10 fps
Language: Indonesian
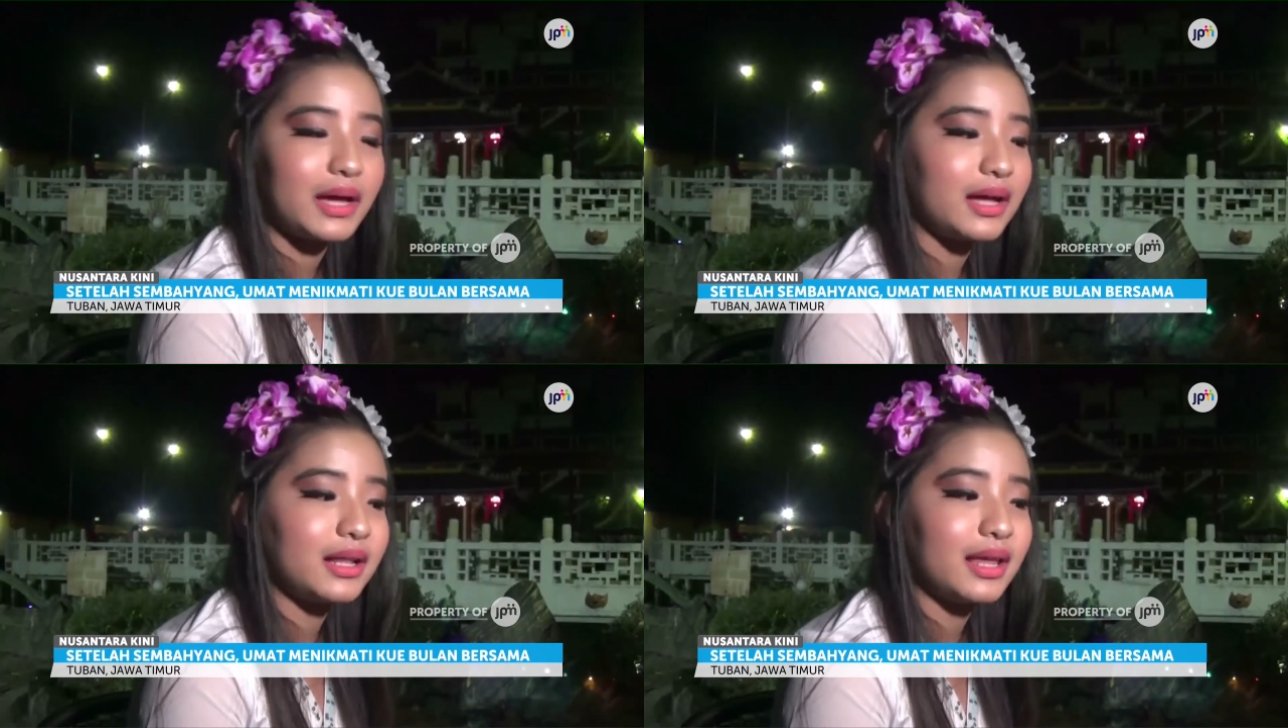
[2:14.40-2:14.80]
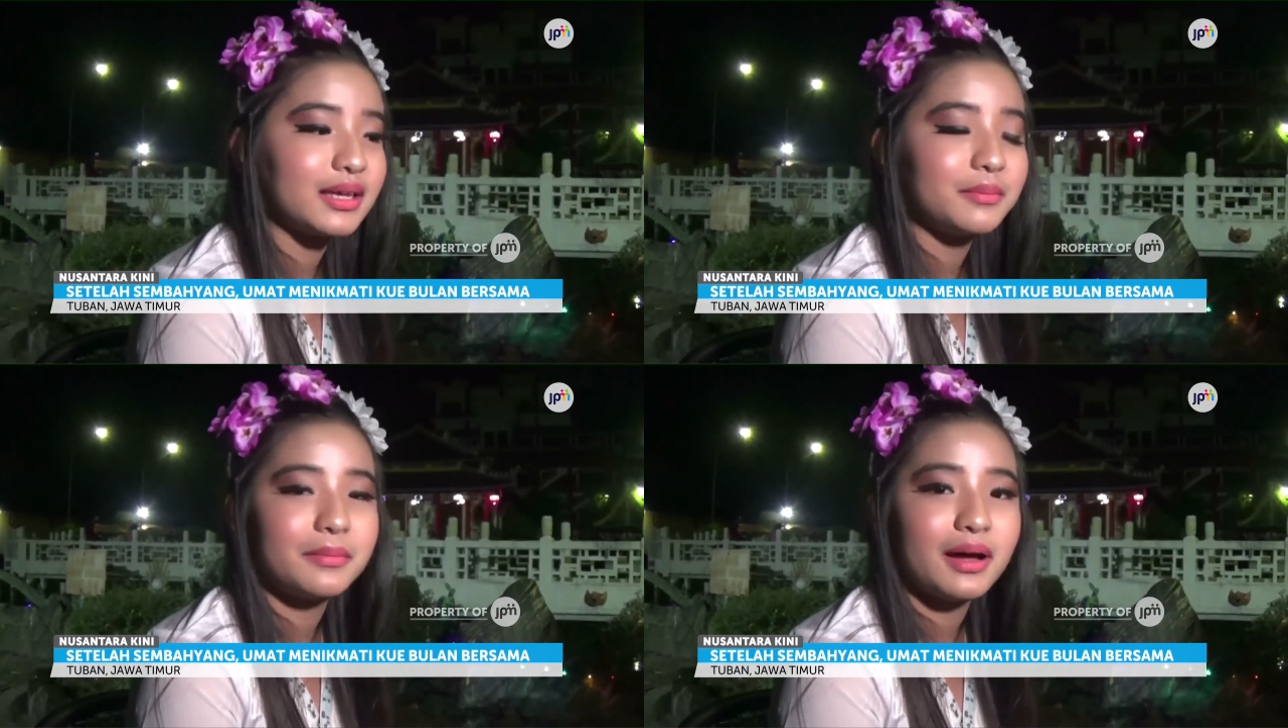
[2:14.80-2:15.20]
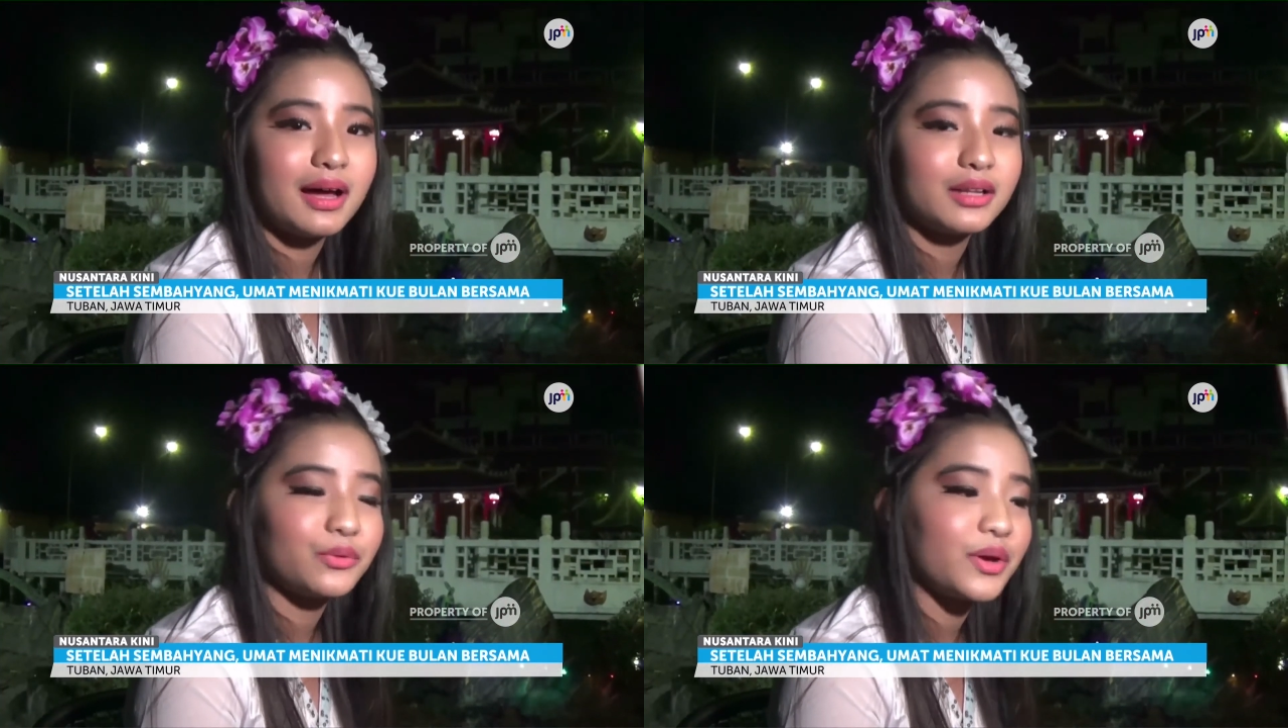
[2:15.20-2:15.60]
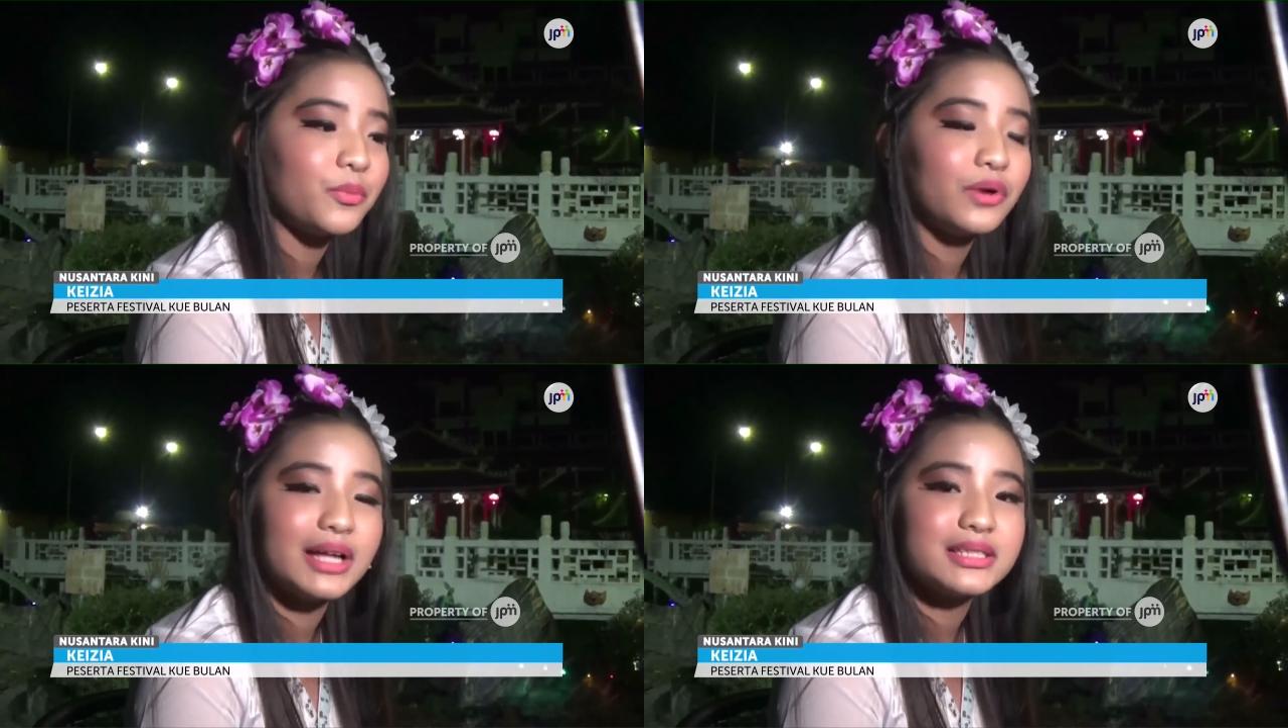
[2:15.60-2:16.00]
ya, lagi makan kue
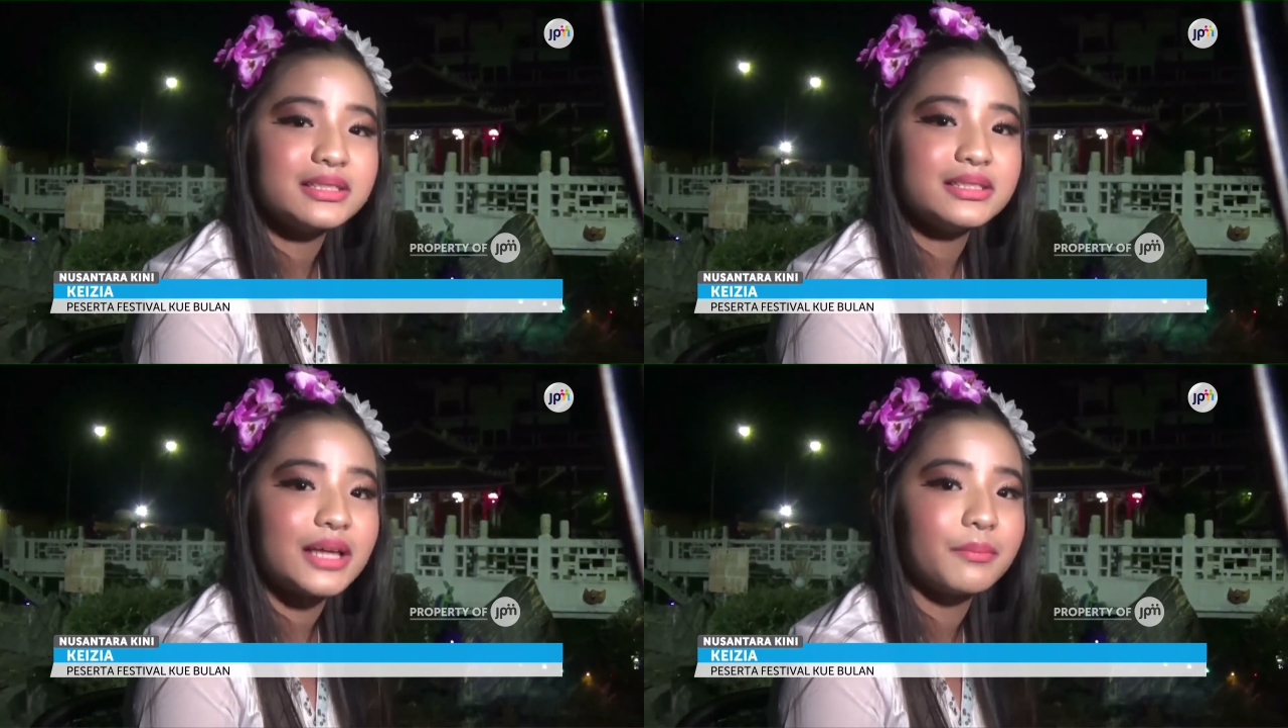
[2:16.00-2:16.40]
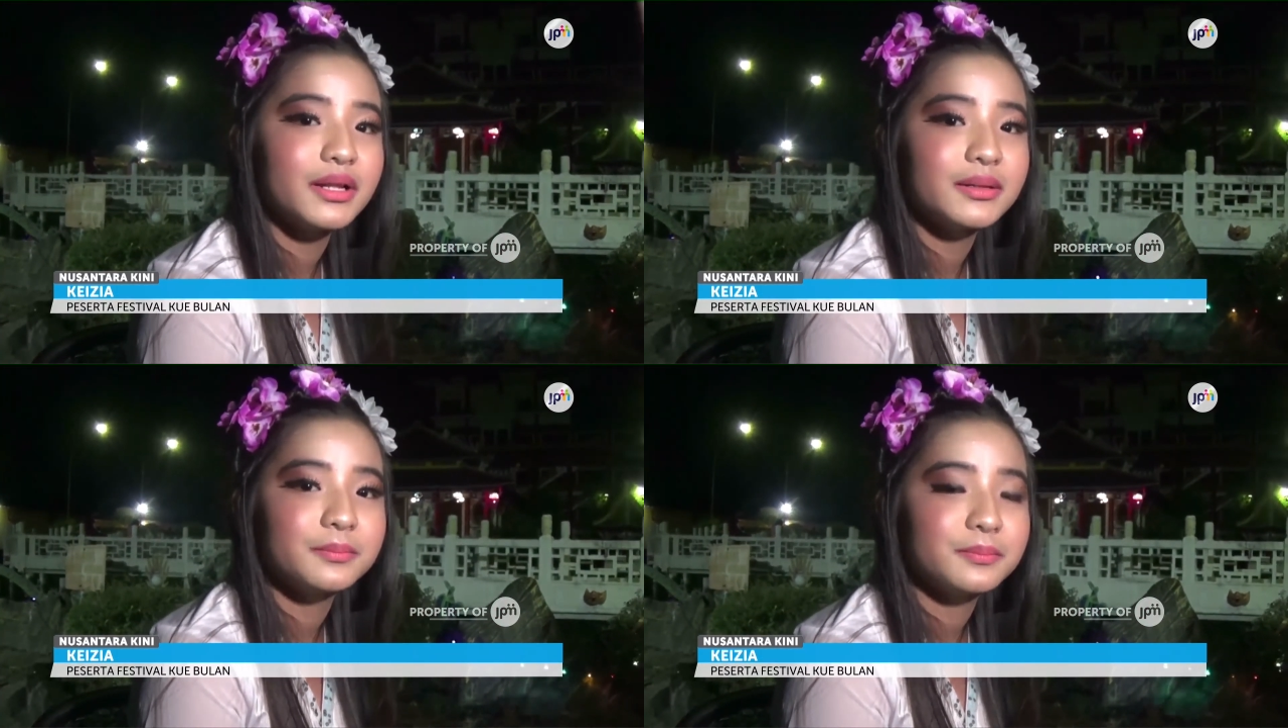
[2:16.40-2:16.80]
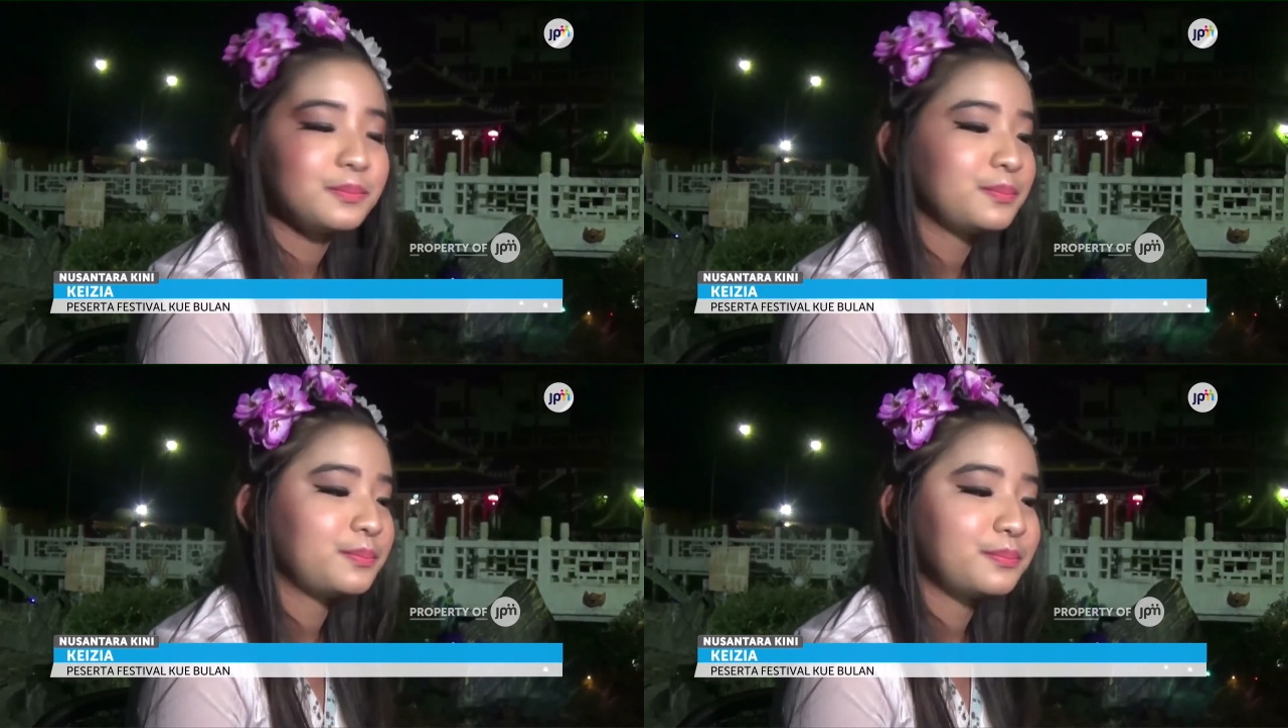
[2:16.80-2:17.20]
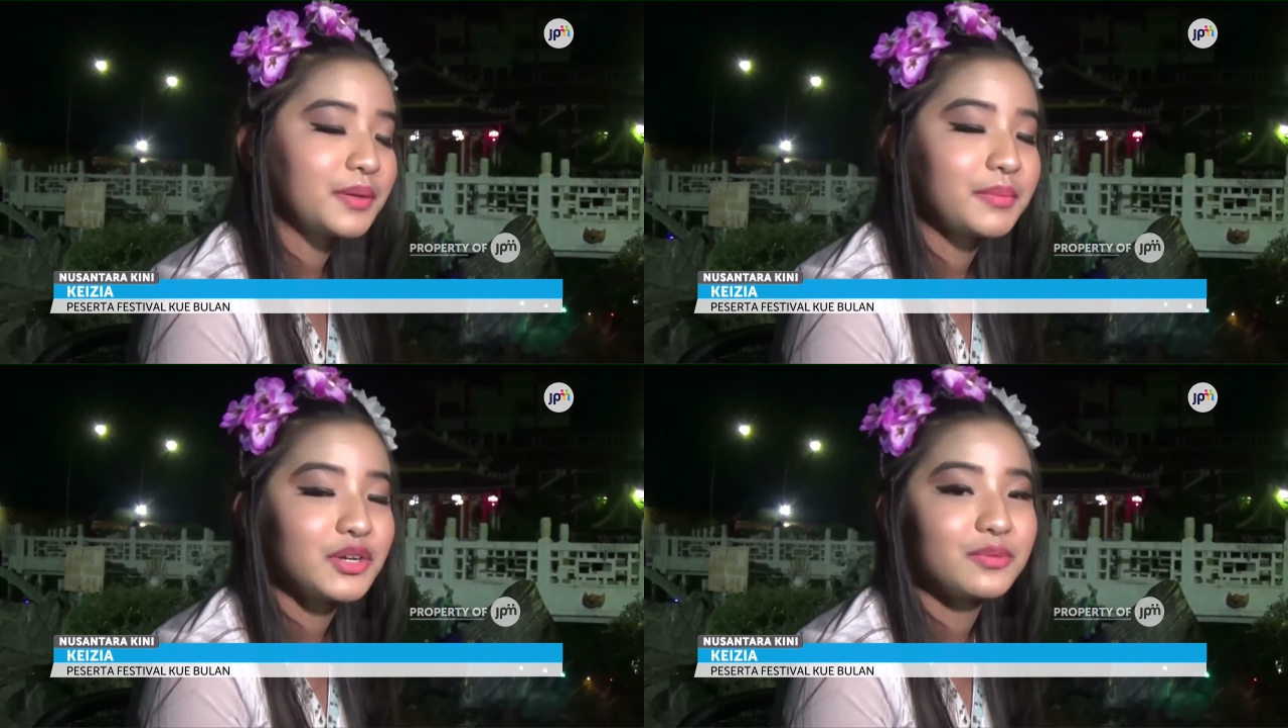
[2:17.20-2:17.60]
bulan sambil
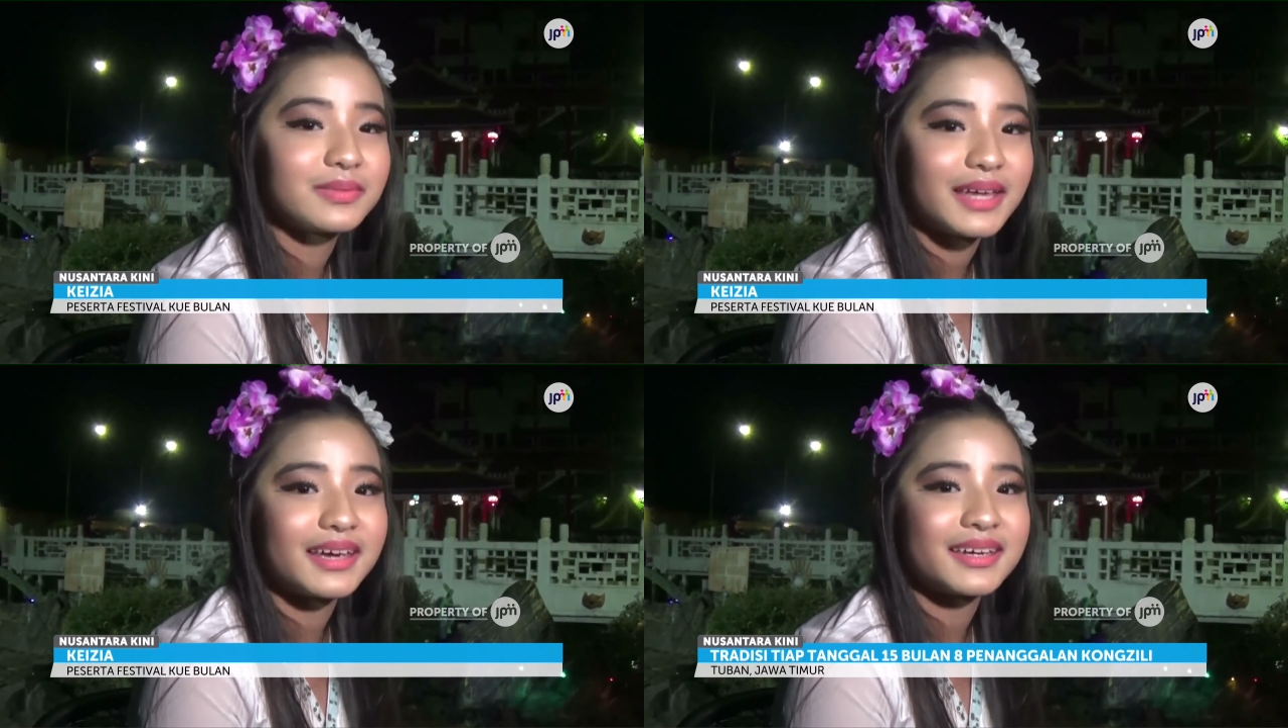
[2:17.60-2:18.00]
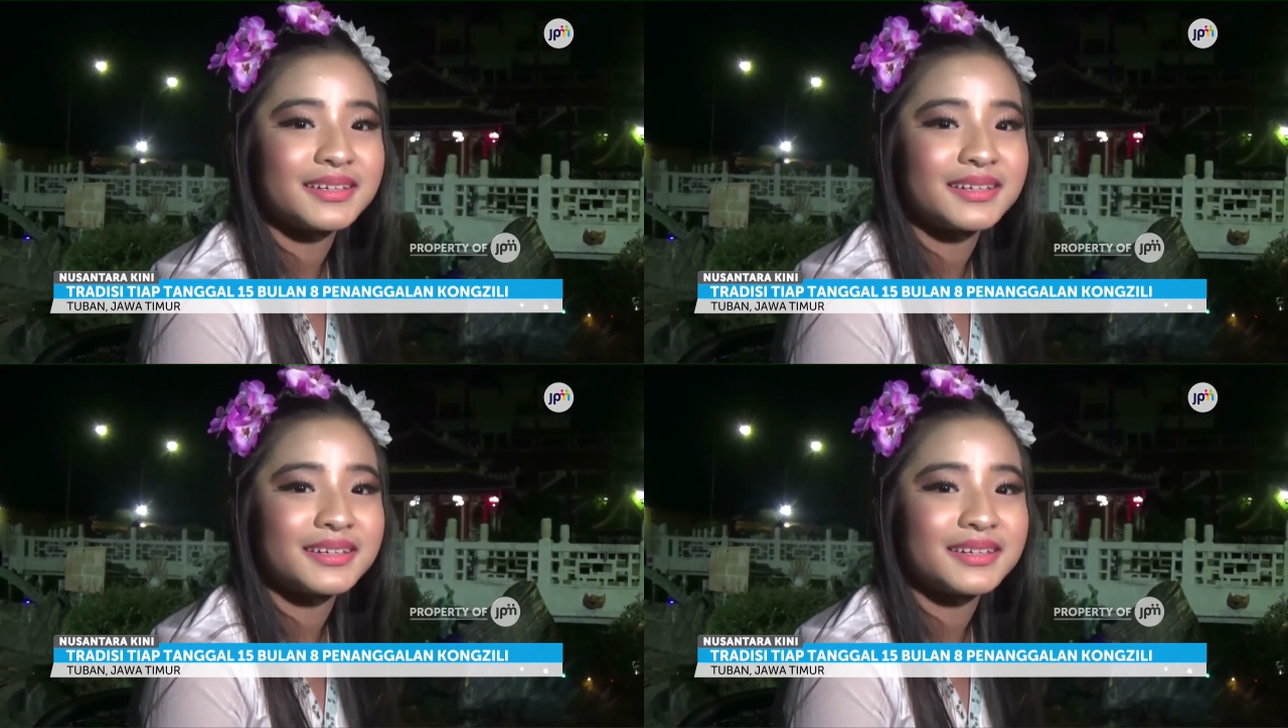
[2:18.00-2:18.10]
minum teh.